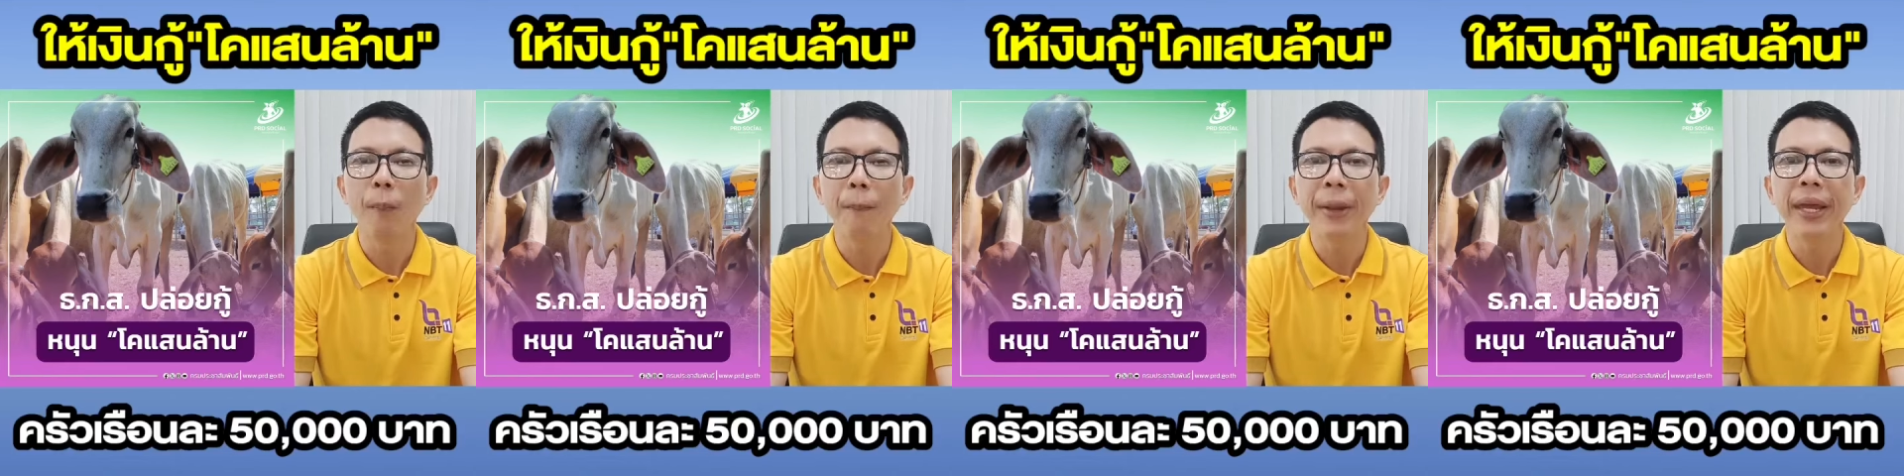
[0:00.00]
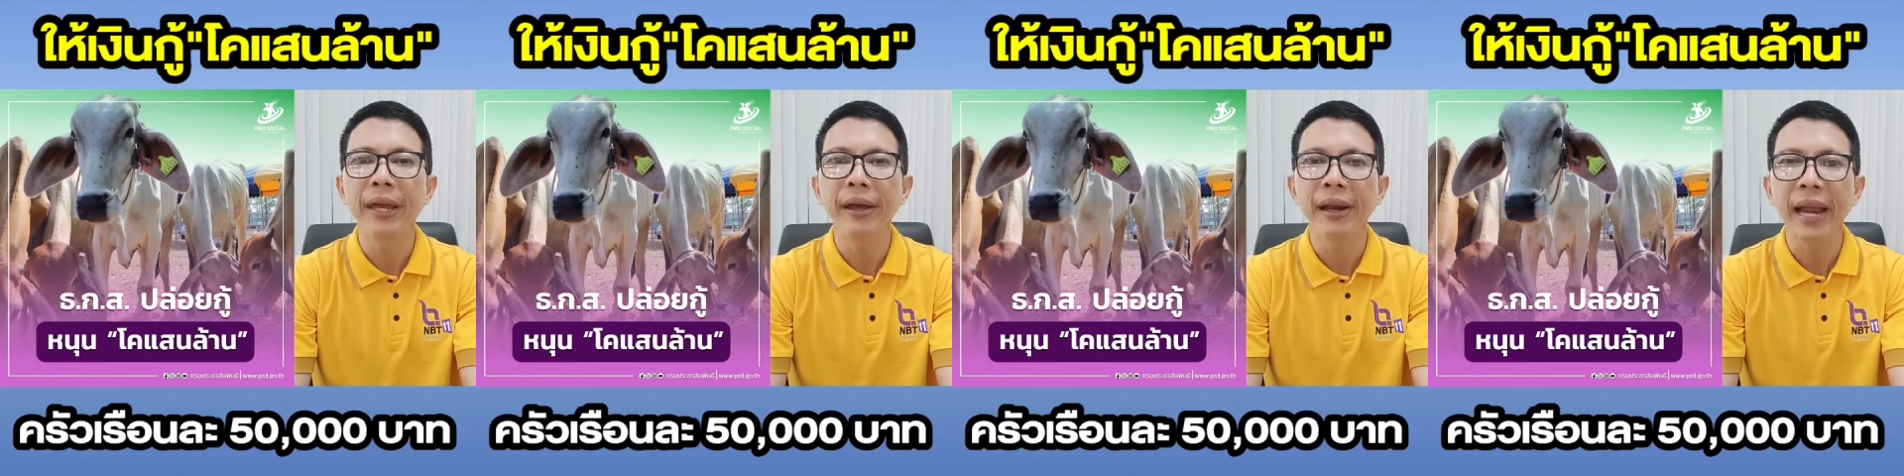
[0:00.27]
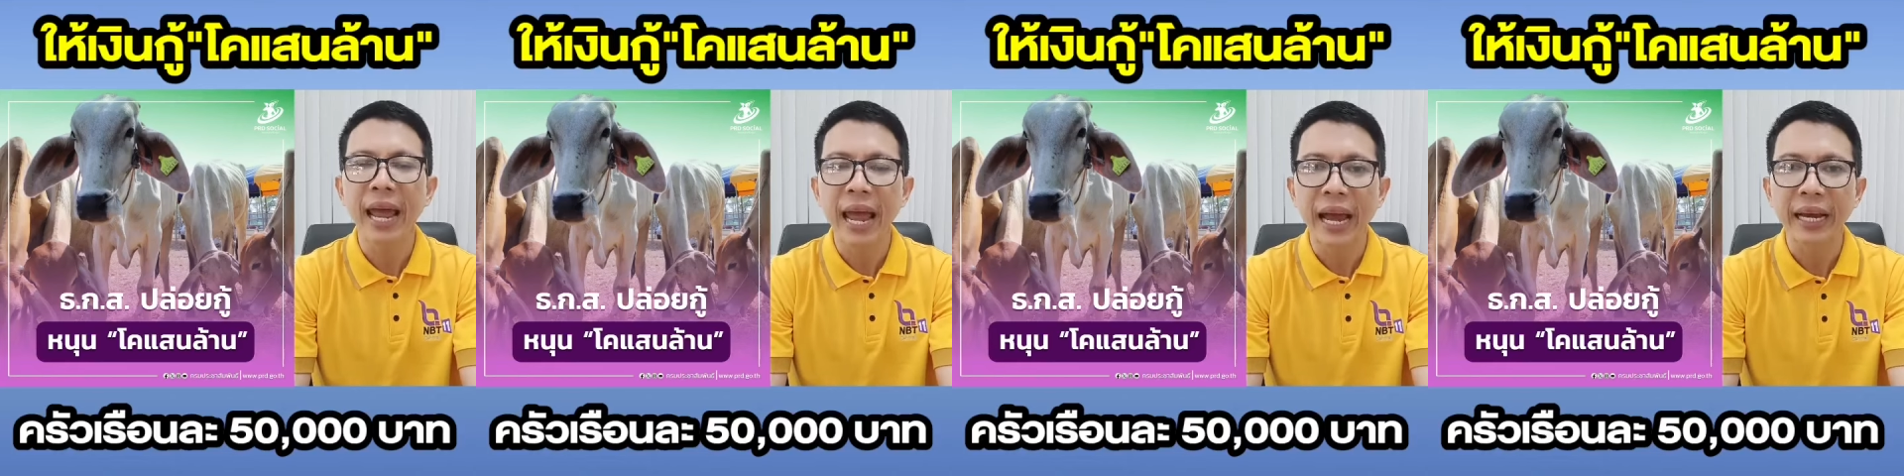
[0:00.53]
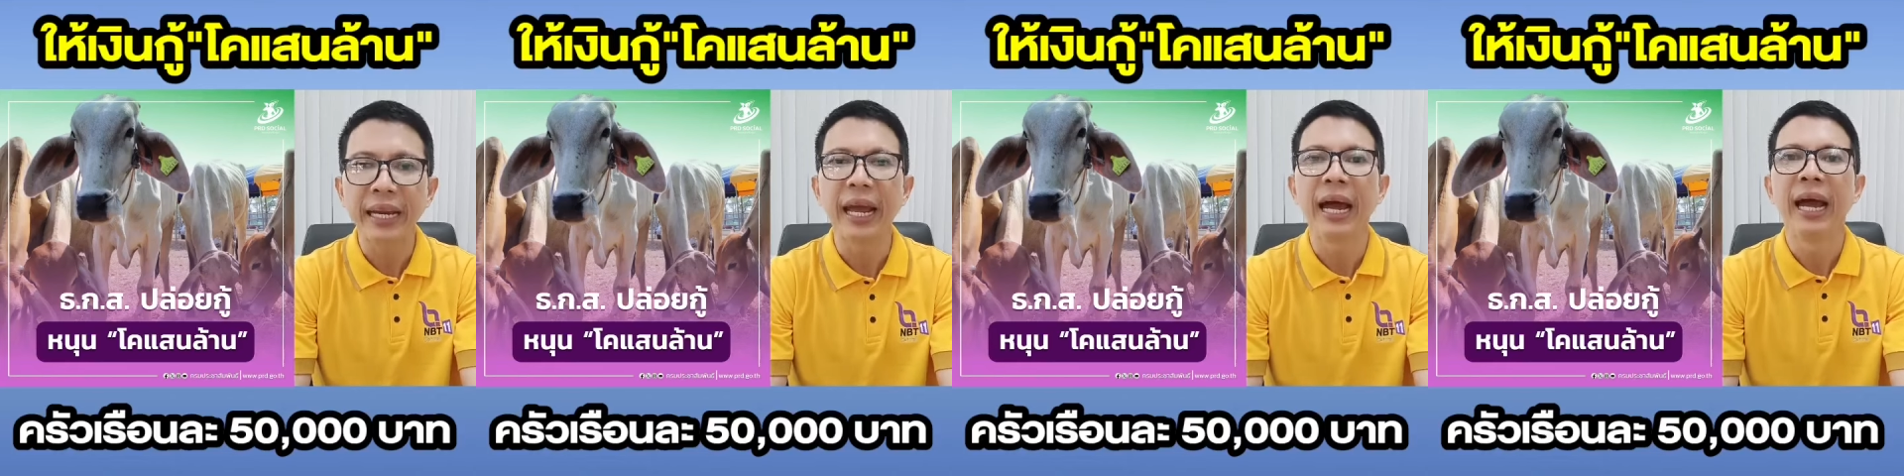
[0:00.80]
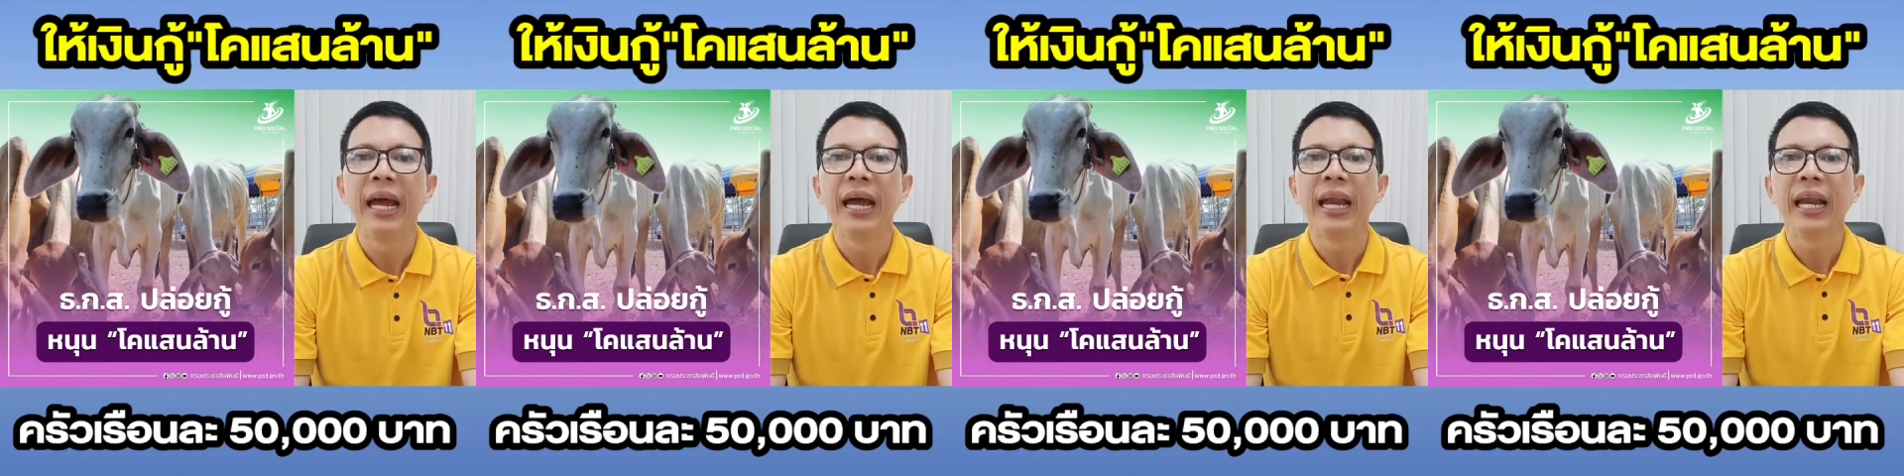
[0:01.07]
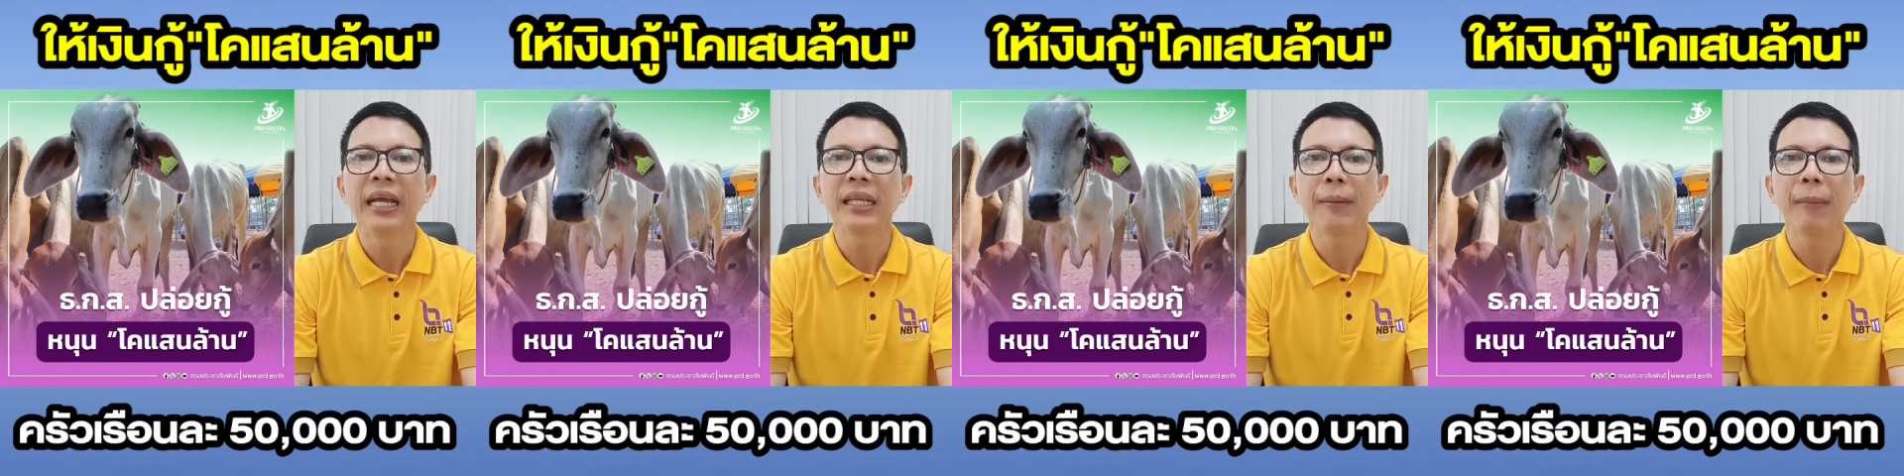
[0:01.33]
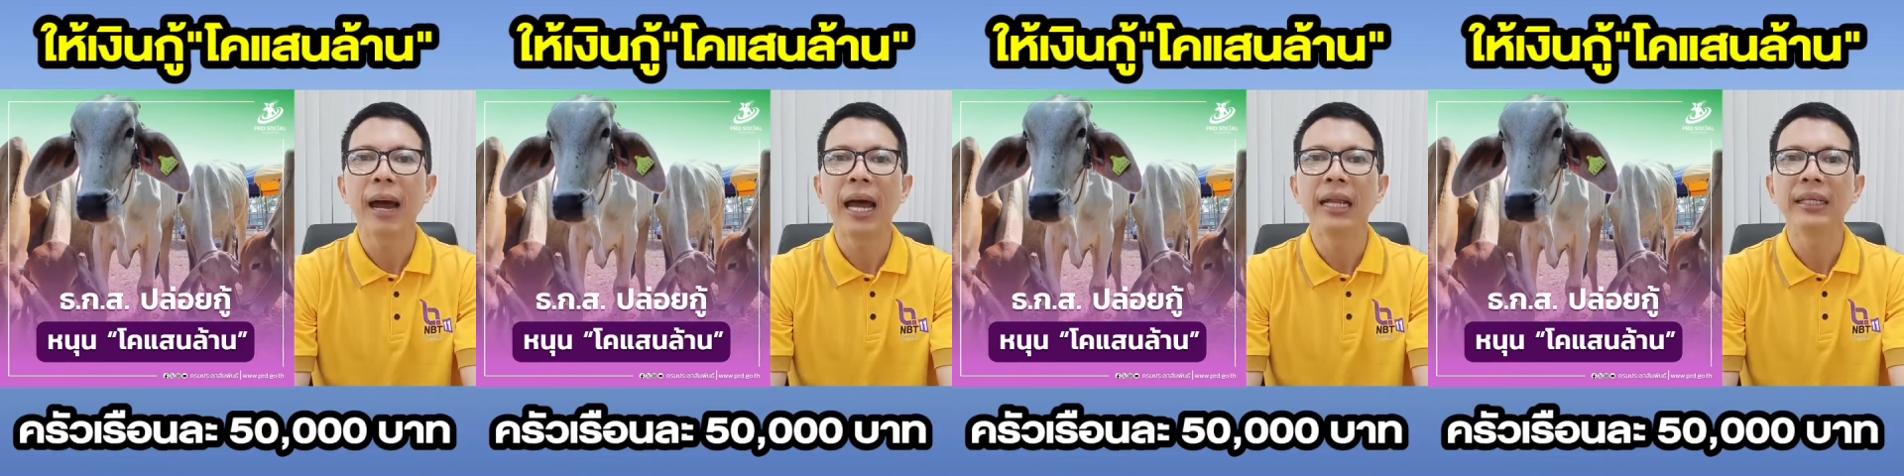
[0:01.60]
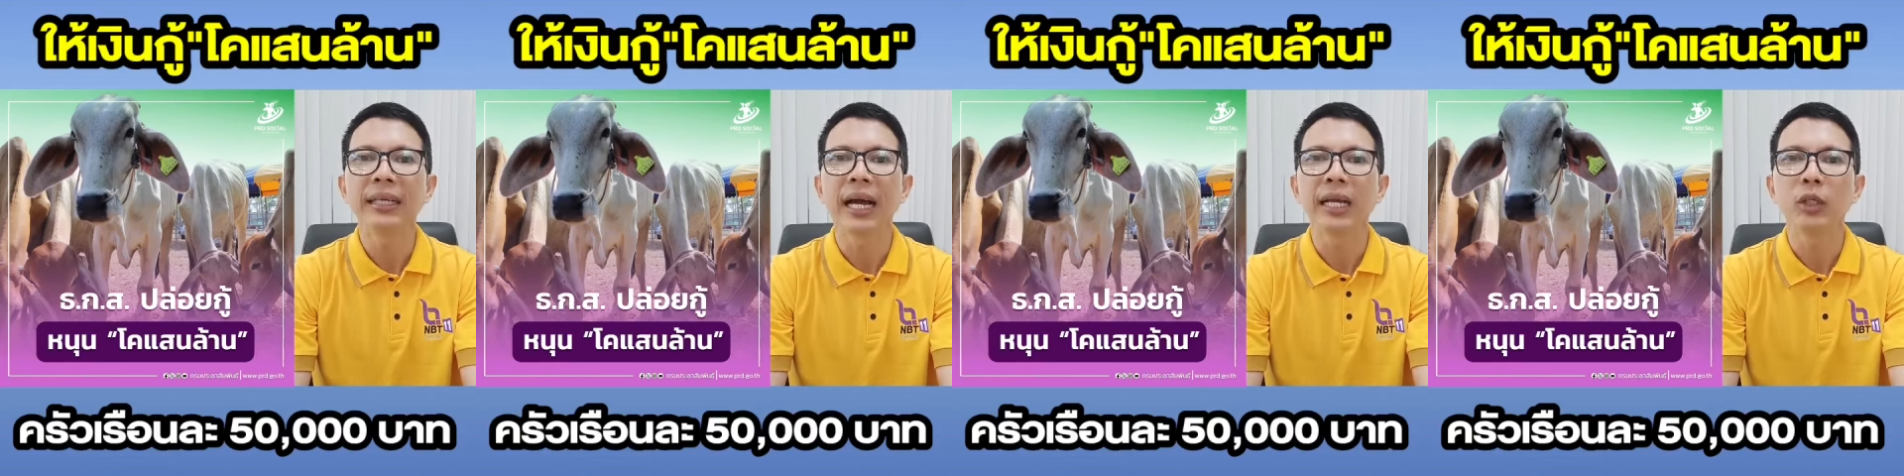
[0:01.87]
2 ปีแรกเนี่ย รัฐบาล
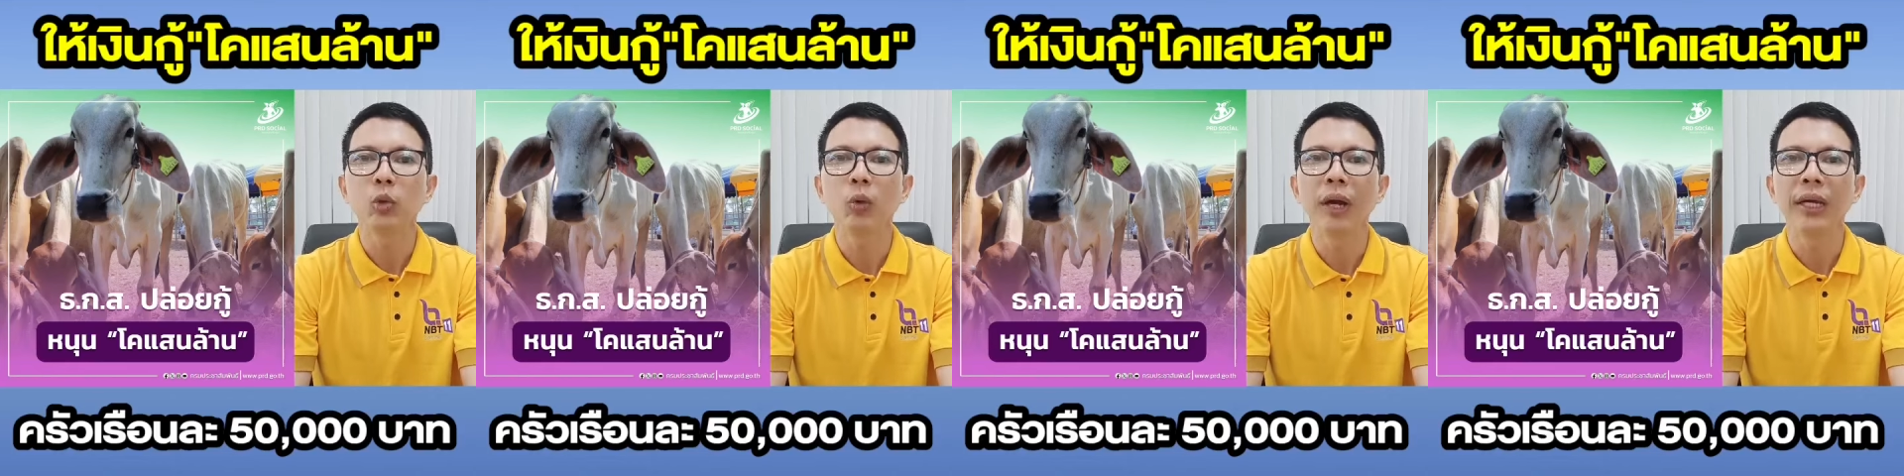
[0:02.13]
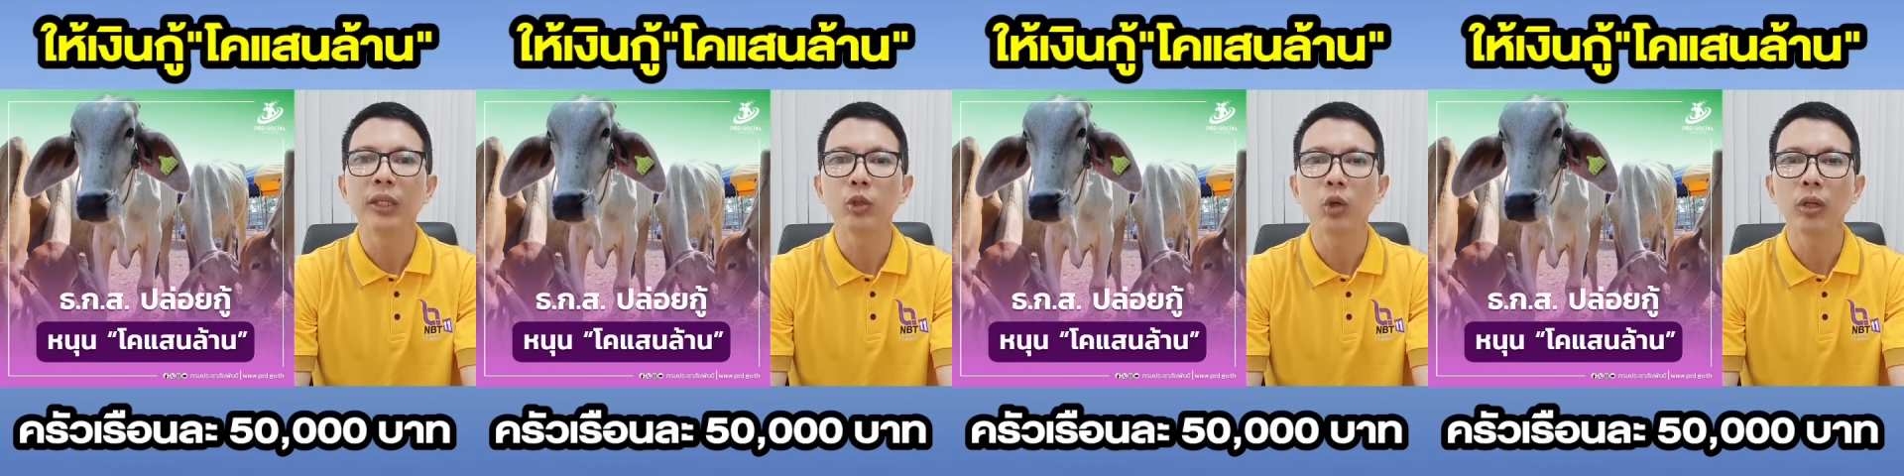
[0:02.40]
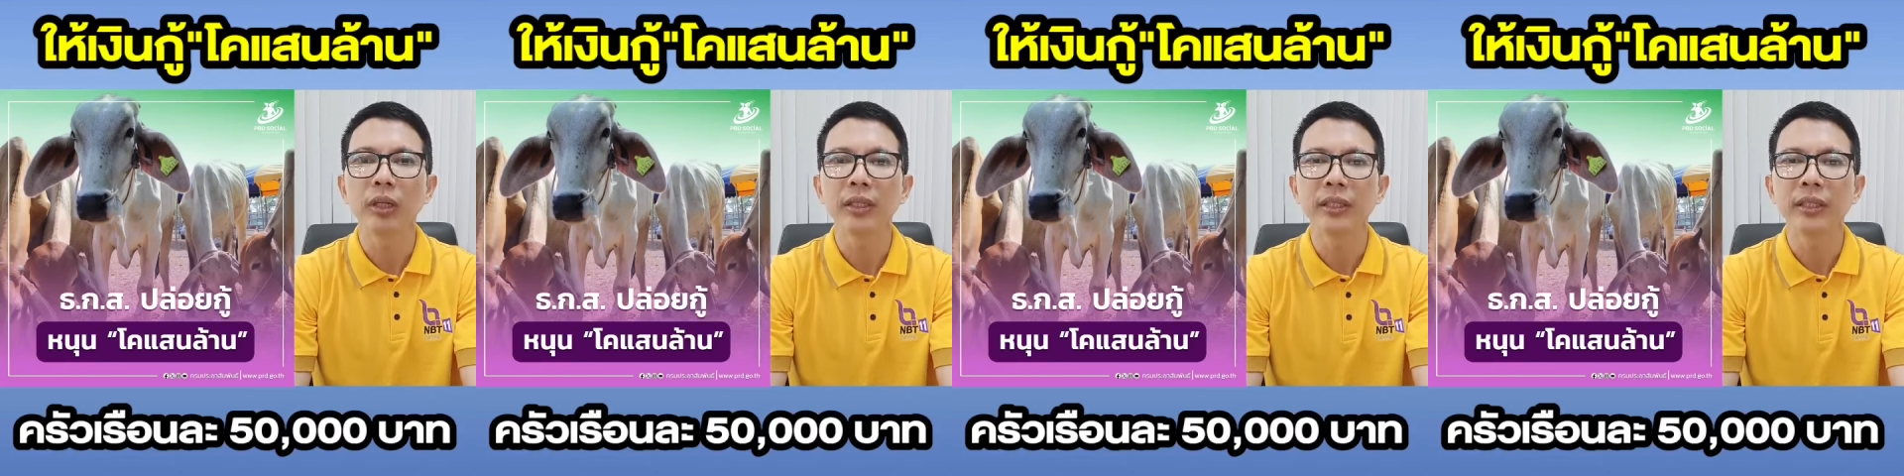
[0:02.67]
จะช่วยชด